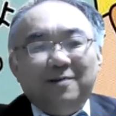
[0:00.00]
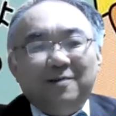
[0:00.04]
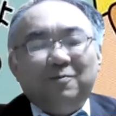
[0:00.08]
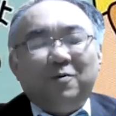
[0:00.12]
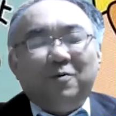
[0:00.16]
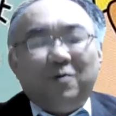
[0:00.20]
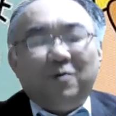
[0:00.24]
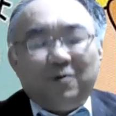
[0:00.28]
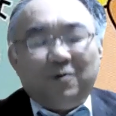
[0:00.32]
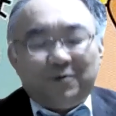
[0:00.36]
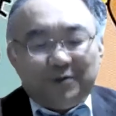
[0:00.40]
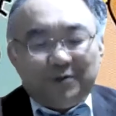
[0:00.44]

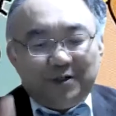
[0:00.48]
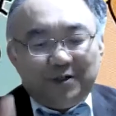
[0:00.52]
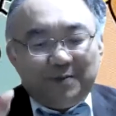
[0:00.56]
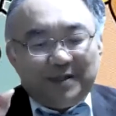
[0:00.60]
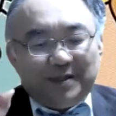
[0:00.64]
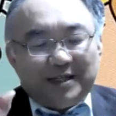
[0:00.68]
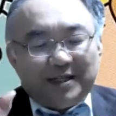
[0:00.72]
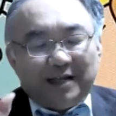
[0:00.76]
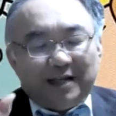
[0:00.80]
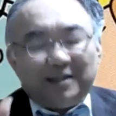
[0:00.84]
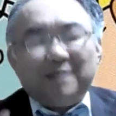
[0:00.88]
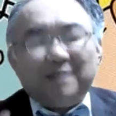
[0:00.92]
もう久留米
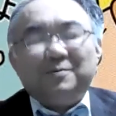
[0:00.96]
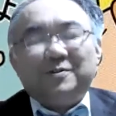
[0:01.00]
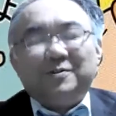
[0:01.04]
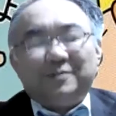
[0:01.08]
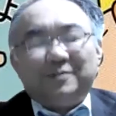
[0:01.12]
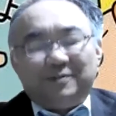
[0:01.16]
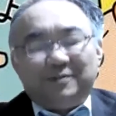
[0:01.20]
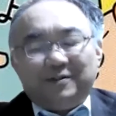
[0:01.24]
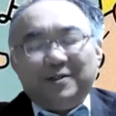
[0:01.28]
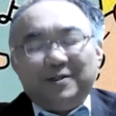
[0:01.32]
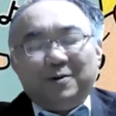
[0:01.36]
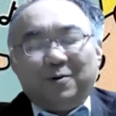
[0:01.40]
市が多
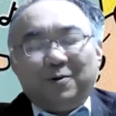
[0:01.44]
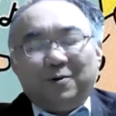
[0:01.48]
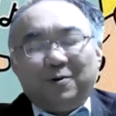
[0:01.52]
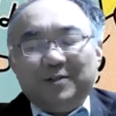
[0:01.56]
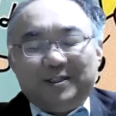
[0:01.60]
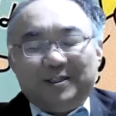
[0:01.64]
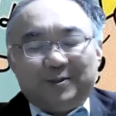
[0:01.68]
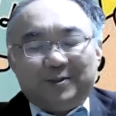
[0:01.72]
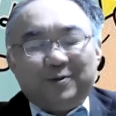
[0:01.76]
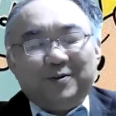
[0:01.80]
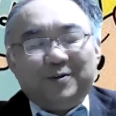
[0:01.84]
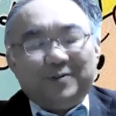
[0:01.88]
分日本
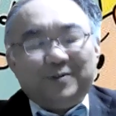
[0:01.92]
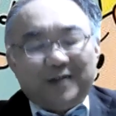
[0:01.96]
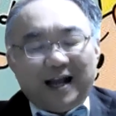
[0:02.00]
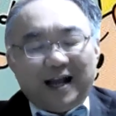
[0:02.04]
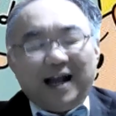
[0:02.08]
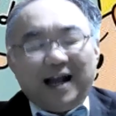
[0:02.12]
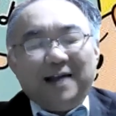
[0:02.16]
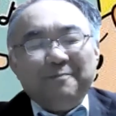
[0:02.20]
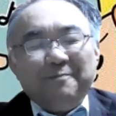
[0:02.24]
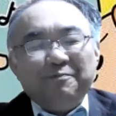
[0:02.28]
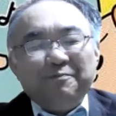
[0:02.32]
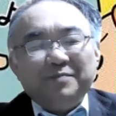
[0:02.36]
一という
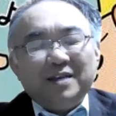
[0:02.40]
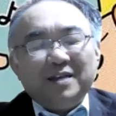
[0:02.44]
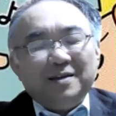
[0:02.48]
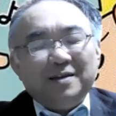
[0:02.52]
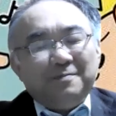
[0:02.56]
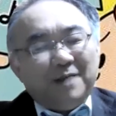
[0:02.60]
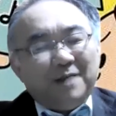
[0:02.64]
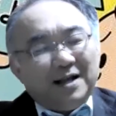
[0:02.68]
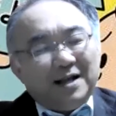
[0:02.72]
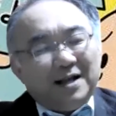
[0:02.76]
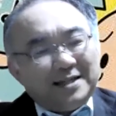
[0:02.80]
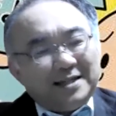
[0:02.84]
か、
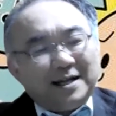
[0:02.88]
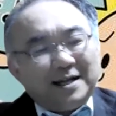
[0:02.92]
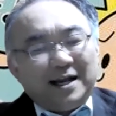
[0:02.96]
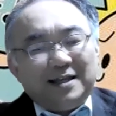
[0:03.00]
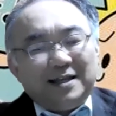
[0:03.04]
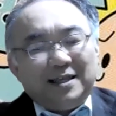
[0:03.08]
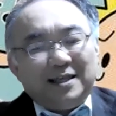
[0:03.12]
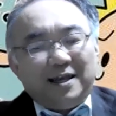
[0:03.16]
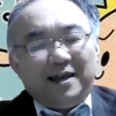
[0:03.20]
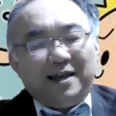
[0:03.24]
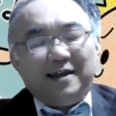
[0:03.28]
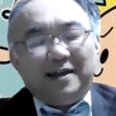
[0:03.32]
まあ、世
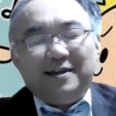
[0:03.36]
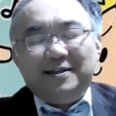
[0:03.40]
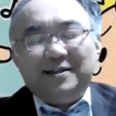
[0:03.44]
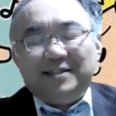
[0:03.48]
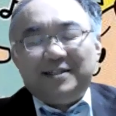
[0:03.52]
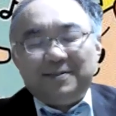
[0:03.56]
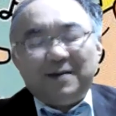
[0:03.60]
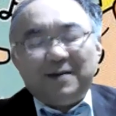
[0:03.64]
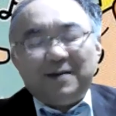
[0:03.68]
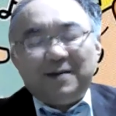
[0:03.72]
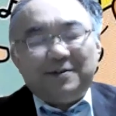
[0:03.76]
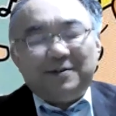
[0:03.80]
界で
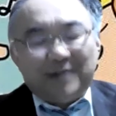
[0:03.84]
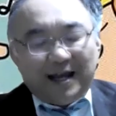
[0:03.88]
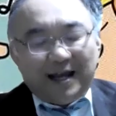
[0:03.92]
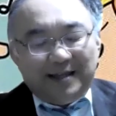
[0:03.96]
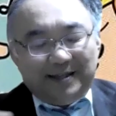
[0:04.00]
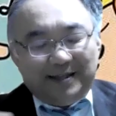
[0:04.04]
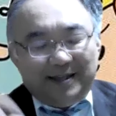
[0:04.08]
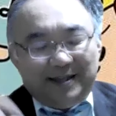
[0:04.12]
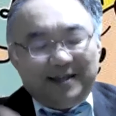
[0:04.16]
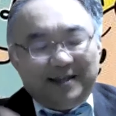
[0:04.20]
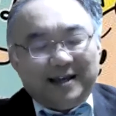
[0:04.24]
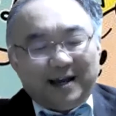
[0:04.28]
一番ぐら
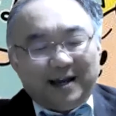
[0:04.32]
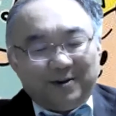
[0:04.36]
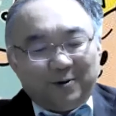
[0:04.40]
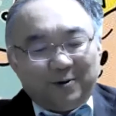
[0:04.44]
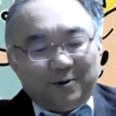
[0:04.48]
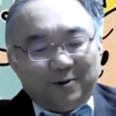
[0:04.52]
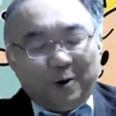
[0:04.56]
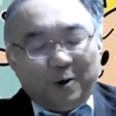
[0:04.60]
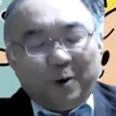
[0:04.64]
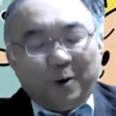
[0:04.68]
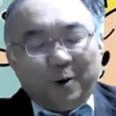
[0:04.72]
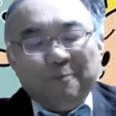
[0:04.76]
いにあ
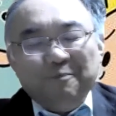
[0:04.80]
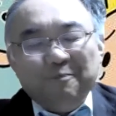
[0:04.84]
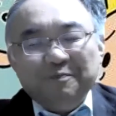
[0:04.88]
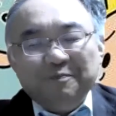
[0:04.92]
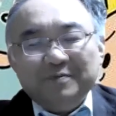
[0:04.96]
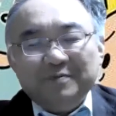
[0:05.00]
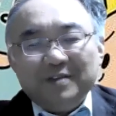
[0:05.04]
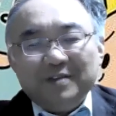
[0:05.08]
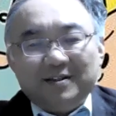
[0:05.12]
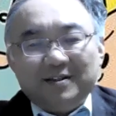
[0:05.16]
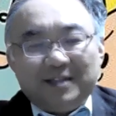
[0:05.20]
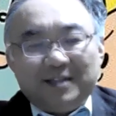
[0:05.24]
の
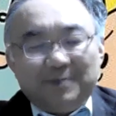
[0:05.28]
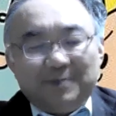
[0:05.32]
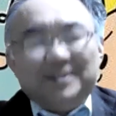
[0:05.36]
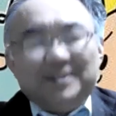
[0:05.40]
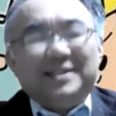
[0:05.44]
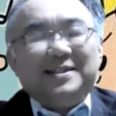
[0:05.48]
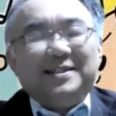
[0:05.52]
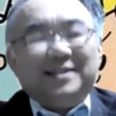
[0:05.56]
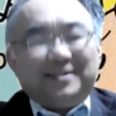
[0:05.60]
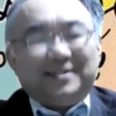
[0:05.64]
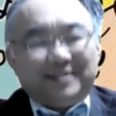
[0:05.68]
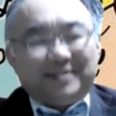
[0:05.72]
厳
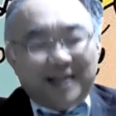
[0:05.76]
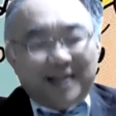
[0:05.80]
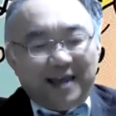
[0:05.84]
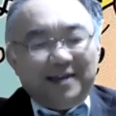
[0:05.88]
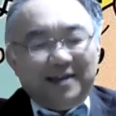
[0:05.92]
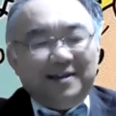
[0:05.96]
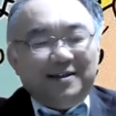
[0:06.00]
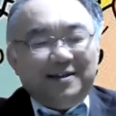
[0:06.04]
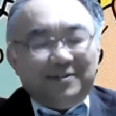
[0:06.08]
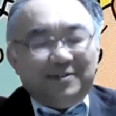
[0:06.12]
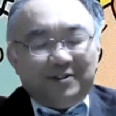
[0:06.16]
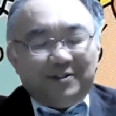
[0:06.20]
しいです
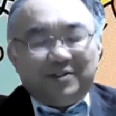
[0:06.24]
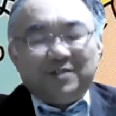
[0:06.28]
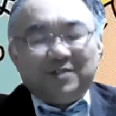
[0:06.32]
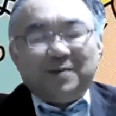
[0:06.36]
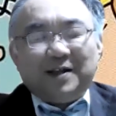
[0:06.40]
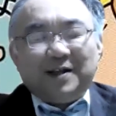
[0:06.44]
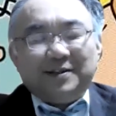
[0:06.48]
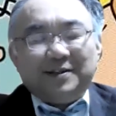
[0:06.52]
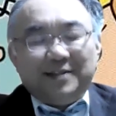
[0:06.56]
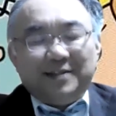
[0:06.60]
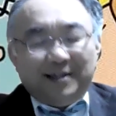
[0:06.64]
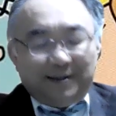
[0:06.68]
ね。10
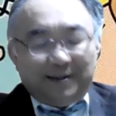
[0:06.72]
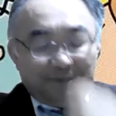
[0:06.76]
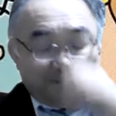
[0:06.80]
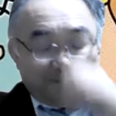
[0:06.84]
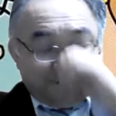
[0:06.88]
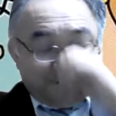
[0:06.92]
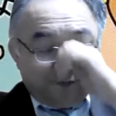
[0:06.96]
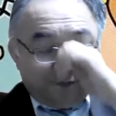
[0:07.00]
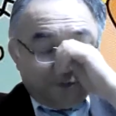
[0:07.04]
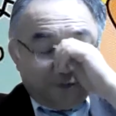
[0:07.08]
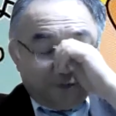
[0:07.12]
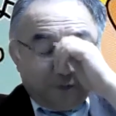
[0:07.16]
万
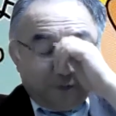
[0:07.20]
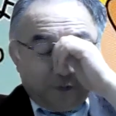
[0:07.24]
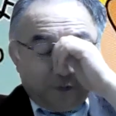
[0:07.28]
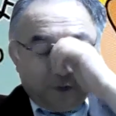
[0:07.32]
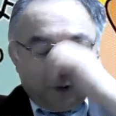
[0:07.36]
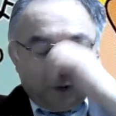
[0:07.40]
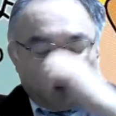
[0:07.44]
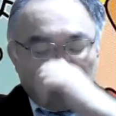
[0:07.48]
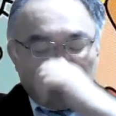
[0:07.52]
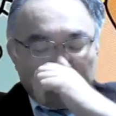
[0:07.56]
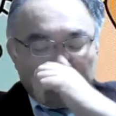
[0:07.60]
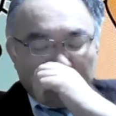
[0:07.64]
人
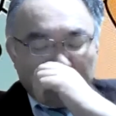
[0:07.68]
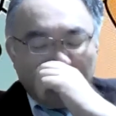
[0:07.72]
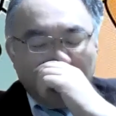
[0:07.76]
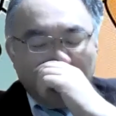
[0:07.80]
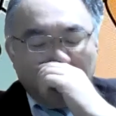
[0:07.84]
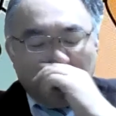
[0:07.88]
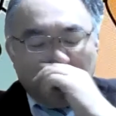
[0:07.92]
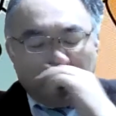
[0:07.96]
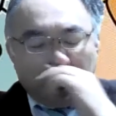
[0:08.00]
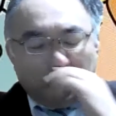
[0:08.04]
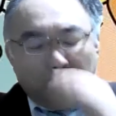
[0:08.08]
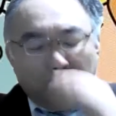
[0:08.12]
単
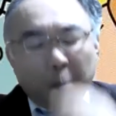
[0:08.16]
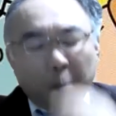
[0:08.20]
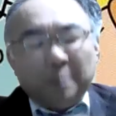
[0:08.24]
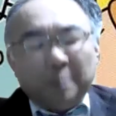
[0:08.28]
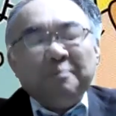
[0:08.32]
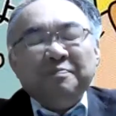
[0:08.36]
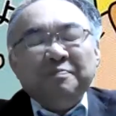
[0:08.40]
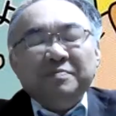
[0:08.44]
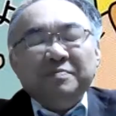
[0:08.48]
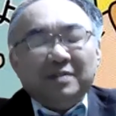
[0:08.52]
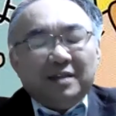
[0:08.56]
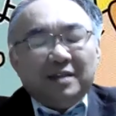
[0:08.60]
位の、
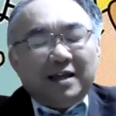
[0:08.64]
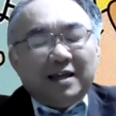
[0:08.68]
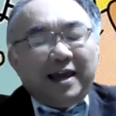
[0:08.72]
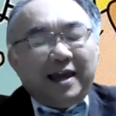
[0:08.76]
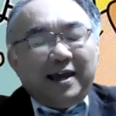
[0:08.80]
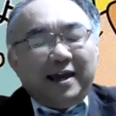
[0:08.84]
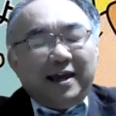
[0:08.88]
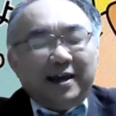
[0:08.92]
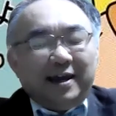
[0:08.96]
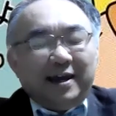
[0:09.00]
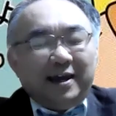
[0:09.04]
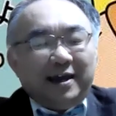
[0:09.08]

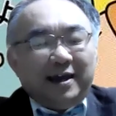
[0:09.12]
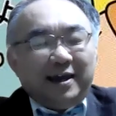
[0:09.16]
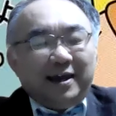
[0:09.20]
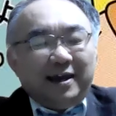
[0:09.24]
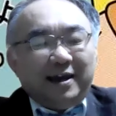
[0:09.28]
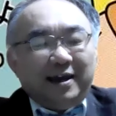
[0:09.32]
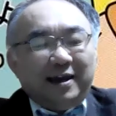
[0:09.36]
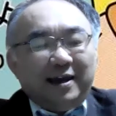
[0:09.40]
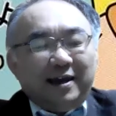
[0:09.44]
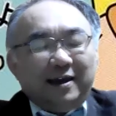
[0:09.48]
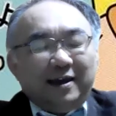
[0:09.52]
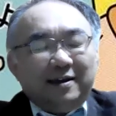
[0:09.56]

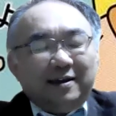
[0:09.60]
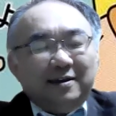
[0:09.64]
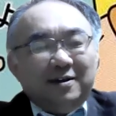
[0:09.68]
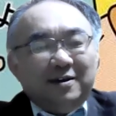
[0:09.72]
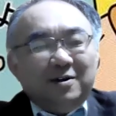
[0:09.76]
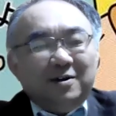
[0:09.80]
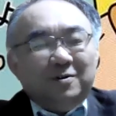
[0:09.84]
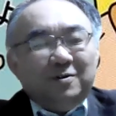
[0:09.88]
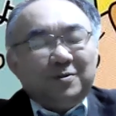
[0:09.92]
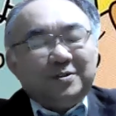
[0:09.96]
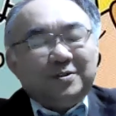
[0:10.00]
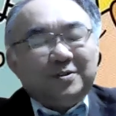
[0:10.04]

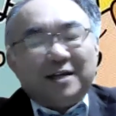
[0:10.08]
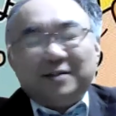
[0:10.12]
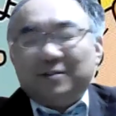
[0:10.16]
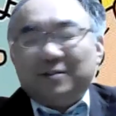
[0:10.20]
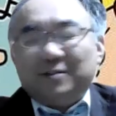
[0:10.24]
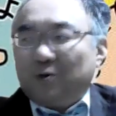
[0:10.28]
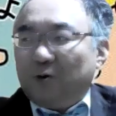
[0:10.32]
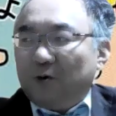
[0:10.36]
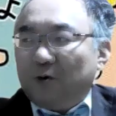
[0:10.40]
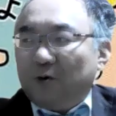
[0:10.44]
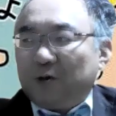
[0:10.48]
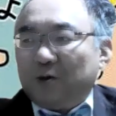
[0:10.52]
えー、おそらく
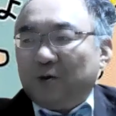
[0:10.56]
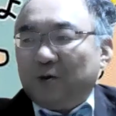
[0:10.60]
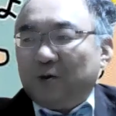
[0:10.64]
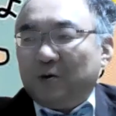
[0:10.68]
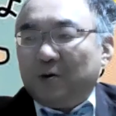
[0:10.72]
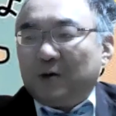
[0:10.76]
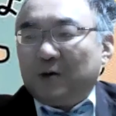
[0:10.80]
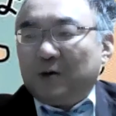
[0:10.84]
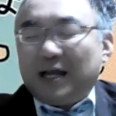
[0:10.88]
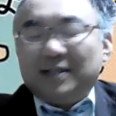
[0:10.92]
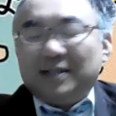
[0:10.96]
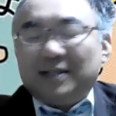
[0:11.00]
東
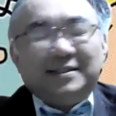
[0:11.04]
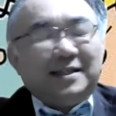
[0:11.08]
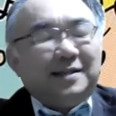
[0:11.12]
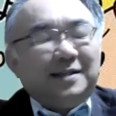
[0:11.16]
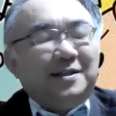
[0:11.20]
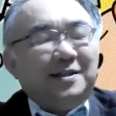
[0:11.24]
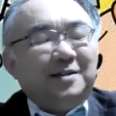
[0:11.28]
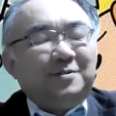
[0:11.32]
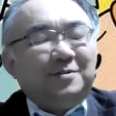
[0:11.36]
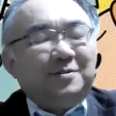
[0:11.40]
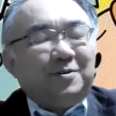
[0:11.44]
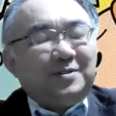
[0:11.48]
京換
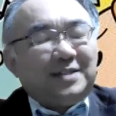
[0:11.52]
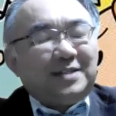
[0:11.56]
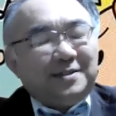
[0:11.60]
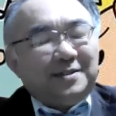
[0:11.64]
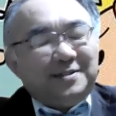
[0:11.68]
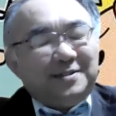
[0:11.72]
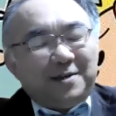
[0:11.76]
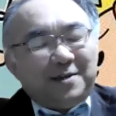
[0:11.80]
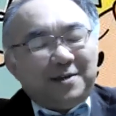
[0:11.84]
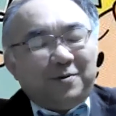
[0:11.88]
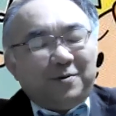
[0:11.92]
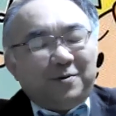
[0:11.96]
算でいくと
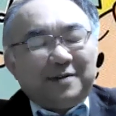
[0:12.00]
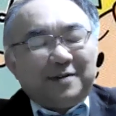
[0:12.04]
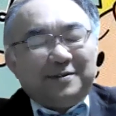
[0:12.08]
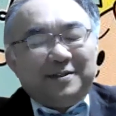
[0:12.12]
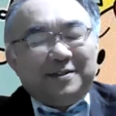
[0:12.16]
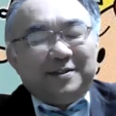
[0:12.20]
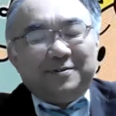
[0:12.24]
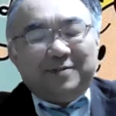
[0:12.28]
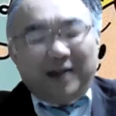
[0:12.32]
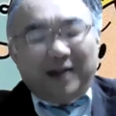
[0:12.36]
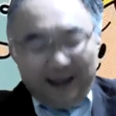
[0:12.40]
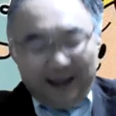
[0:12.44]
3500
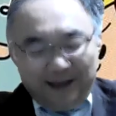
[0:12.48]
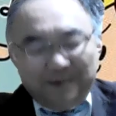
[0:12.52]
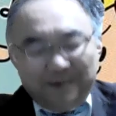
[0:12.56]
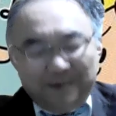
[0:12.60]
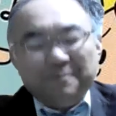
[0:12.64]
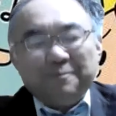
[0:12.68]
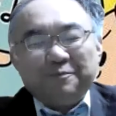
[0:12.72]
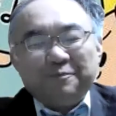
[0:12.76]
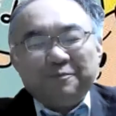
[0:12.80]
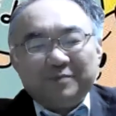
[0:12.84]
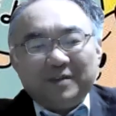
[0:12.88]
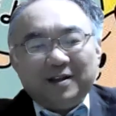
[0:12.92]
人ぐらい
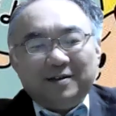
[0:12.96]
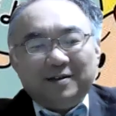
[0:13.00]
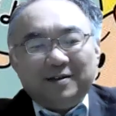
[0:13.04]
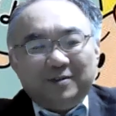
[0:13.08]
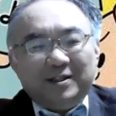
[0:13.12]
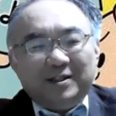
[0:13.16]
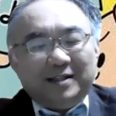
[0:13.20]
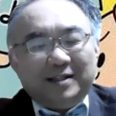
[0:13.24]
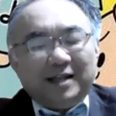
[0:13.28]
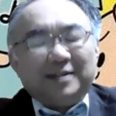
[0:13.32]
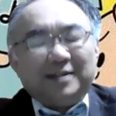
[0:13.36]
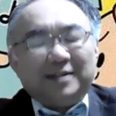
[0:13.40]

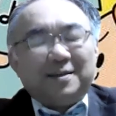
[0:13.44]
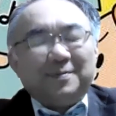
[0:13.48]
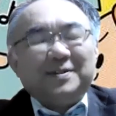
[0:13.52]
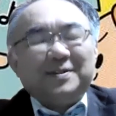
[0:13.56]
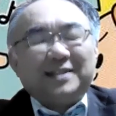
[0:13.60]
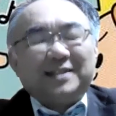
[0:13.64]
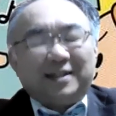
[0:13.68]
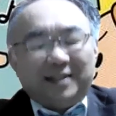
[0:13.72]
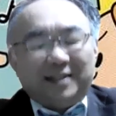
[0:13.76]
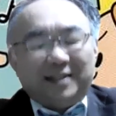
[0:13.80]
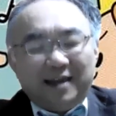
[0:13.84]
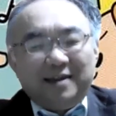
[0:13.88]
になってま
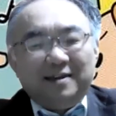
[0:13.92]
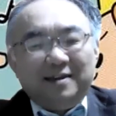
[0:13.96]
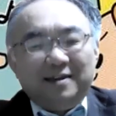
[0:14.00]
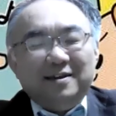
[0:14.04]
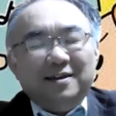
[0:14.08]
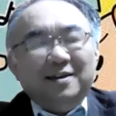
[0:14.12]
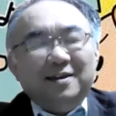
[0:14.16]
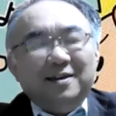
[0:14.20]
すかね。